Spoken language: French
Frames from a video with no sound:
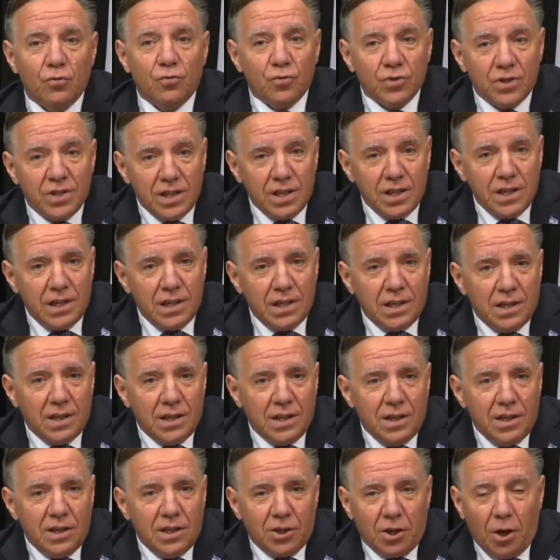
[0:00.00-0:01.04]
vous dire
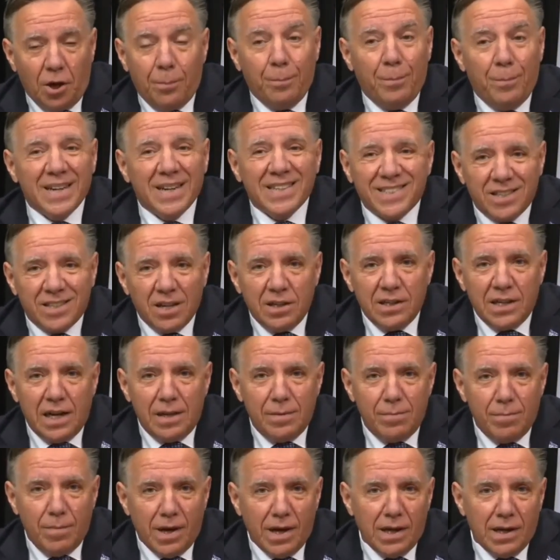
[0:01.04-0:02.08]
que
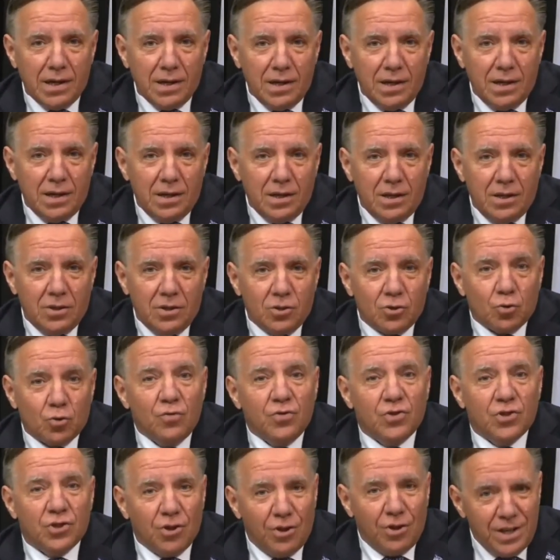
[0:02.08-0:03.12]
personnellement,
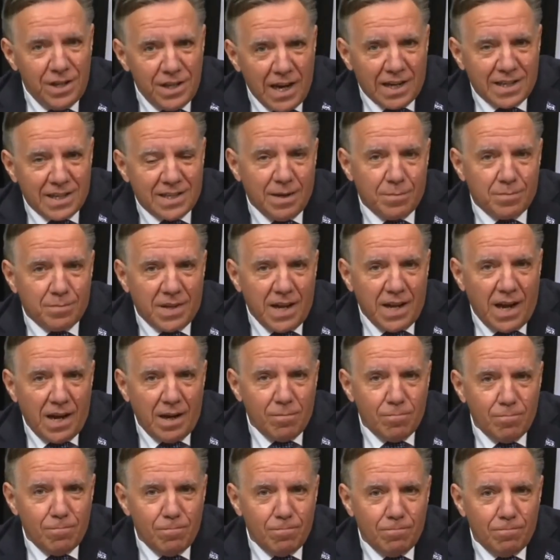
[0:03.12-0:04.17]
trouve ça
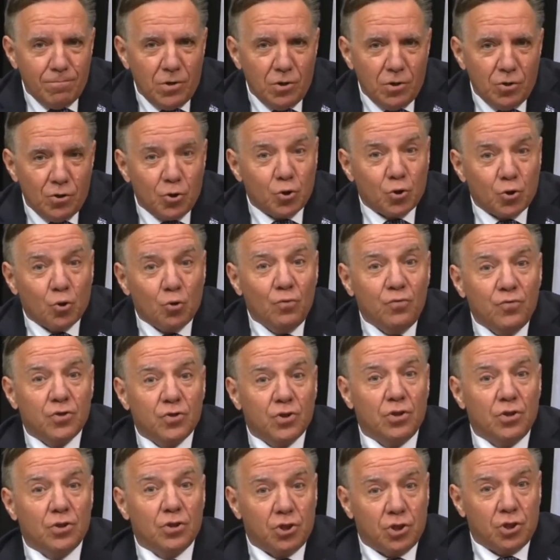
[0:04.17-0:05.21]
inacceptable. Je trouve
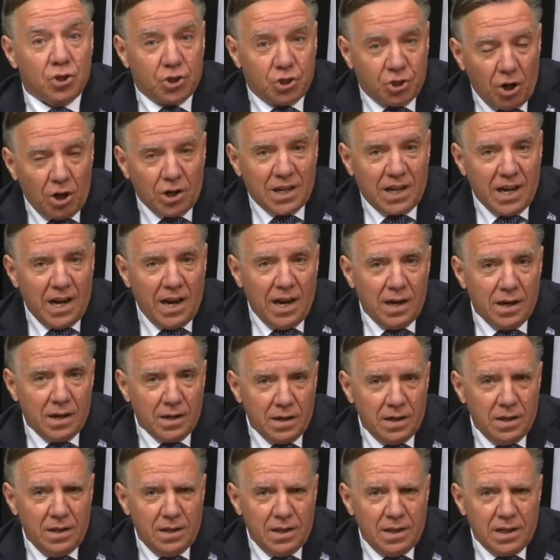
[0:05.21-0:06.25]
ça choquant
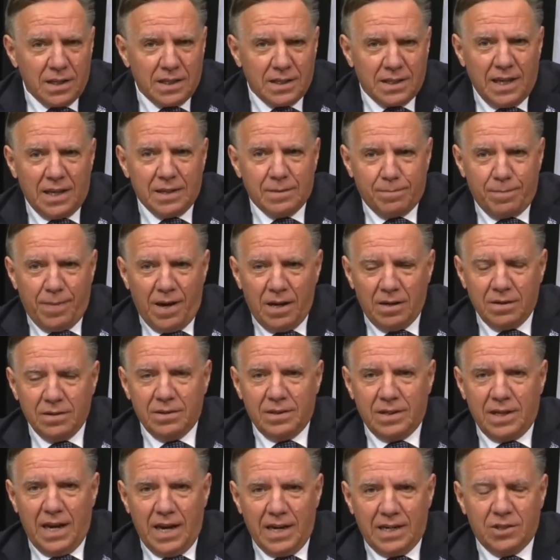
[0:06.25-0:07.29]
que ça se
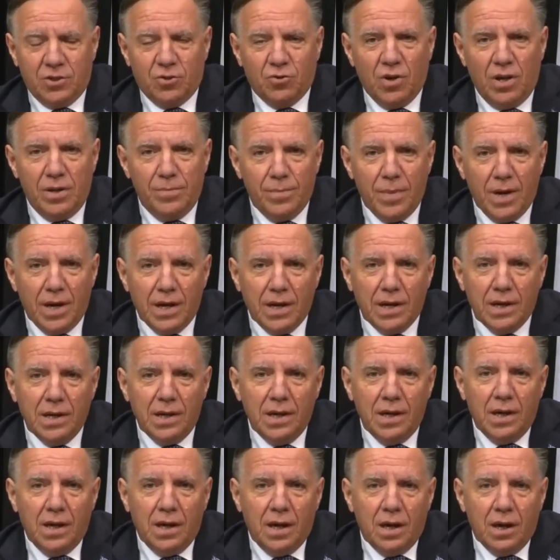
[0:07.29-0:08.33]
passe actuellement
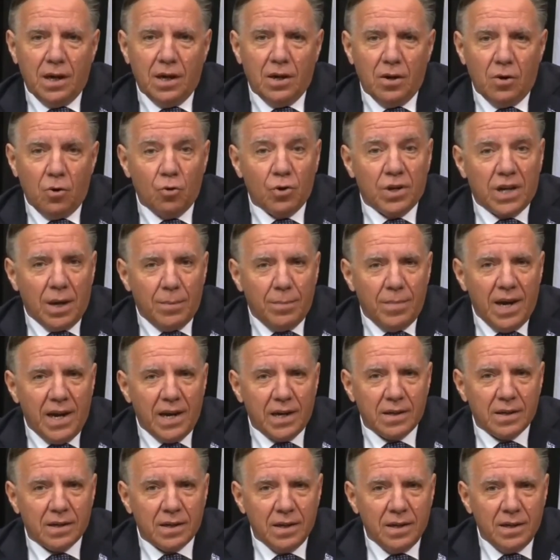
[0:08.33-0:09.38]
euh, au
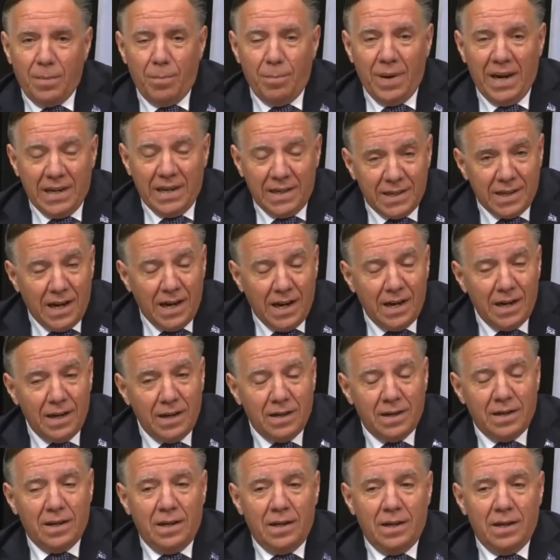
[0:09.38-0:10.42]
Québec.
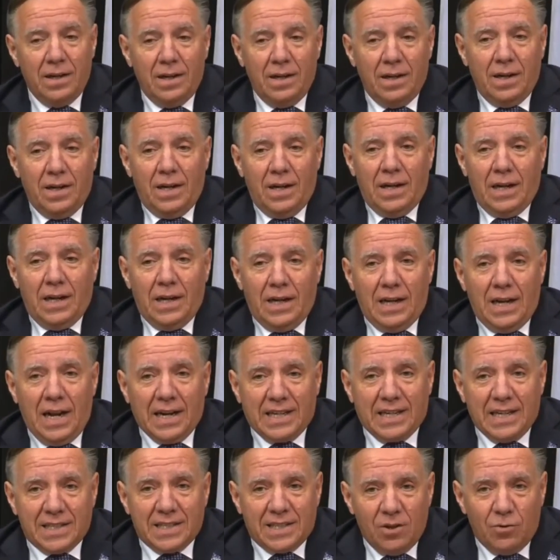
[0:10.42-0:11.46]
Maintenant, la
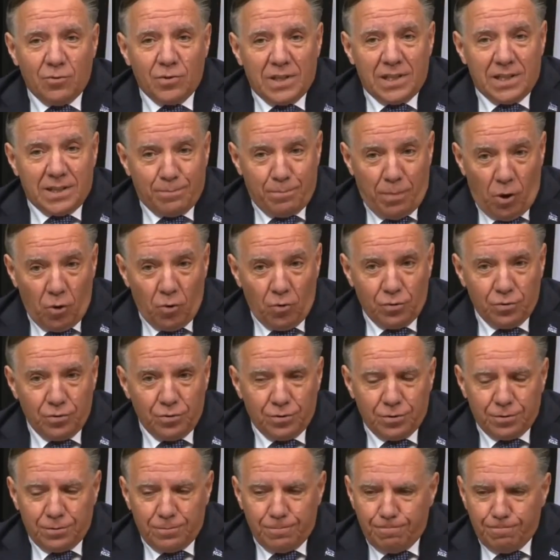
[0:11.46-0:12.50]
question qui se
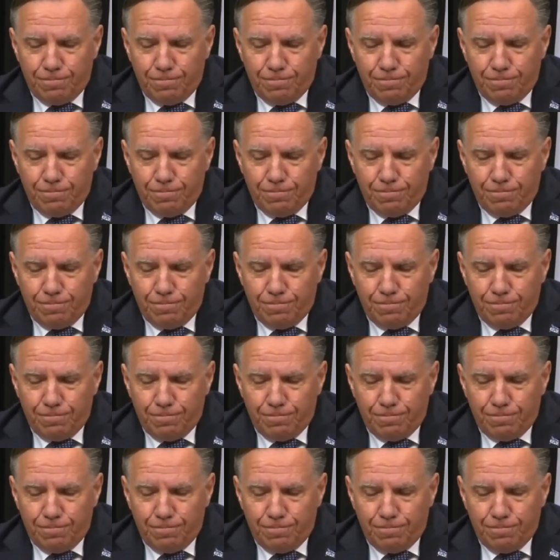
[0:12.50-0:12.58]
pose,